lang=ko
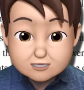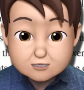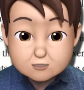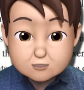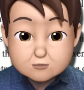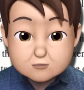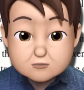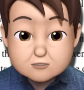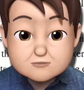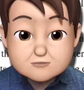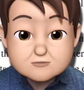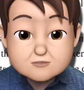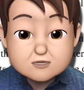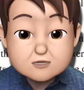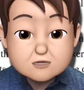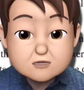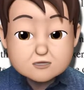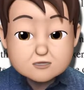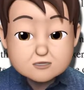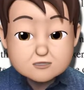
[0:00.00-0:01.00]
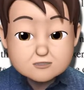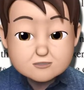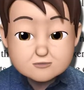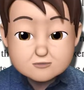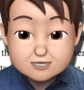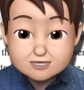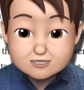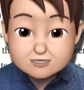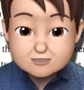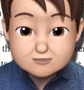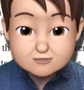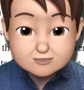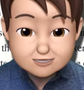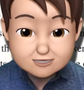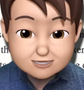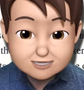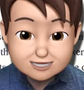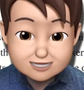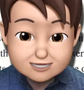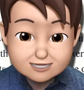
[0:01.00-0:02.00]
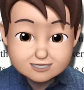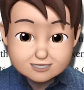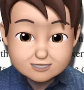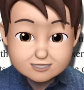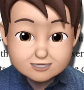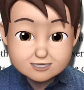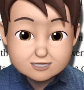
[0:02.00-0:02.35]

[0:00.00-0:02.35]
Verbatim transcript: To a far greater extent